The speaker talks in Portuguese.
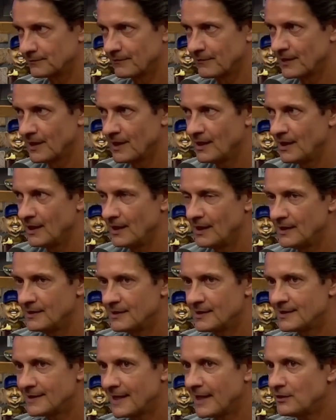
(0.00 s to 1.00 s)
Tá.
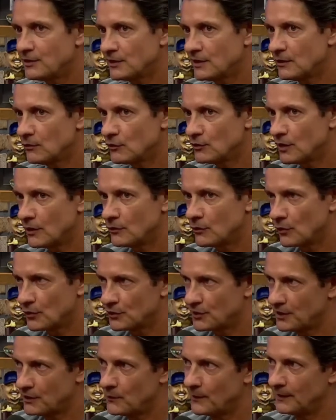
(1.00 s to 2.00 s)
Esses 7 quilos de
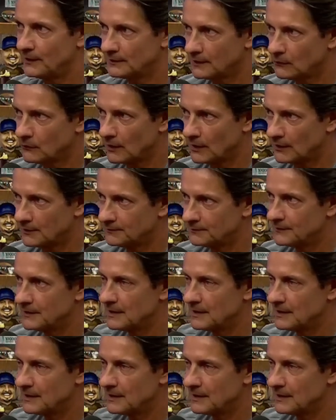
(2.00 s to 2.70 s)
hidrogênio andam lá.